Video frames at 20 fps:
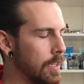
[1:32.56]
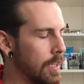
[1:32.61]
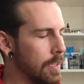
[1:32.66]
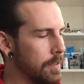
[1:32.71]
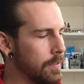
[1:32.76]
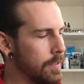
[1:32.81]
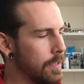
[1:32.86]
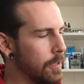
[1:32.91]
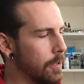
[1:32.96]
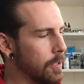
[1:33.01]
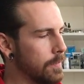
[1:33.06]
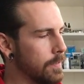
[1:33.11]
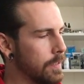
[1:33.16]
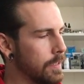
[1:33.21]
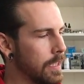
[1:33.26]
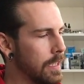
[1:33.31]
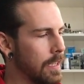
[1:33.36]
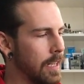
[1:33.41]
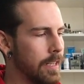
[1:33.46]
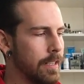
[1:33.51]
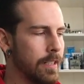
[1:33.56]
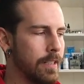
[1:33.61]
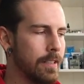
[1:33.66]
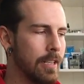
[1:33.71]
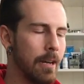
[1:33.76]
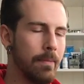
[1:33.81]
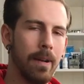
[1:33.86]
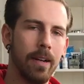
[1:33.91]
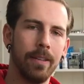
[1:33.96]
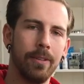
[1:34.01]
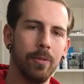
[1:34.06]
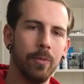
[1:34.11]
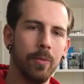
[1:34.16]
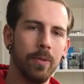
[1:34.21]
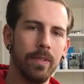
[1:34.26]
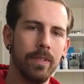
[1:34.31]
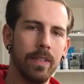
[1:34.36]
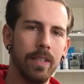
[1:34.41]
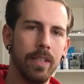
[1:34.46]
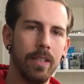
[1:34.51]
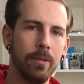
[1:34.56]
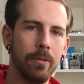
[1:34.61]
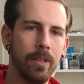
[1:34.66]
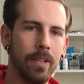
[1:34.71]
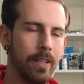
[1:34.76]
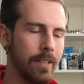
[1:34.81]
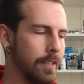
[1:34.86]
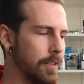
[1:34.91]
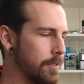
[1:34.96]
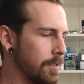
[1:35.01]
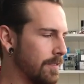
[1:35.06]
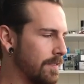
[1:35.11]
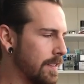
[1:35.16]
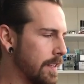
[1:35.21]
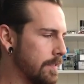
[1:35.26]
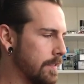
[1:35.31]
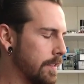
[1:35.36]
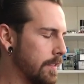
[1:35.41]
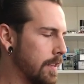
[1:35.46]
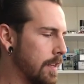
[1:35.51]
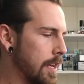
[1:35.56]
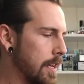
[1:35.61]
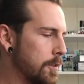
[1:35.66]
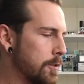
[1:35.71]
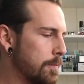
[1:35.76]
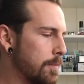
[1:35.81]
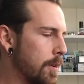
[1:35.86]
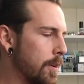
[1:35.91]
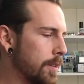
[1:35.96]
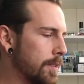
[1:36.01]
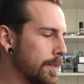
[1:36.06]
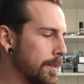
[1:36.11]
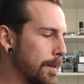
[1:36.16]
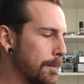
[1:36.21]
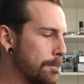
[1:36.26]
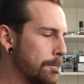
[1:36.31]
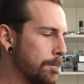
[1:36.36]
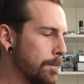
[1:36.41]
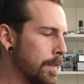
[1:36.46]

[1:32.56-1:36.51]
Also sieht aus wie eine kleine Tabakdose oder dann schon fast an eine Lunchbox.